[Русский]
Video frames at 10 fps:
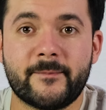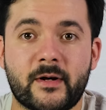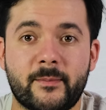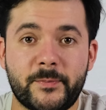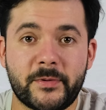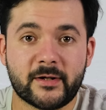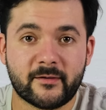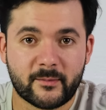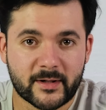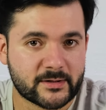
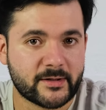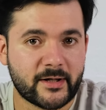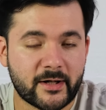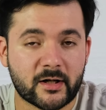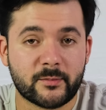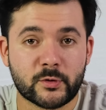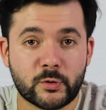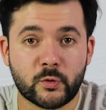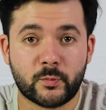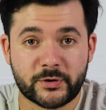Облепиховое масло я
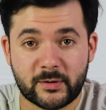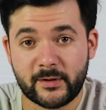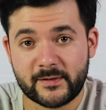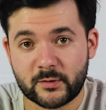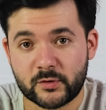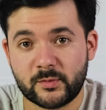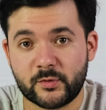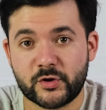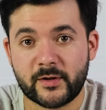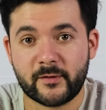рекомендую употреблять взрослому
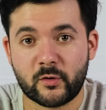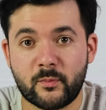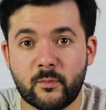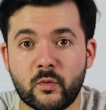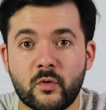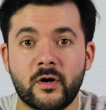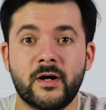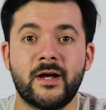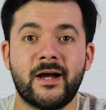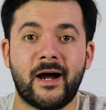человеку по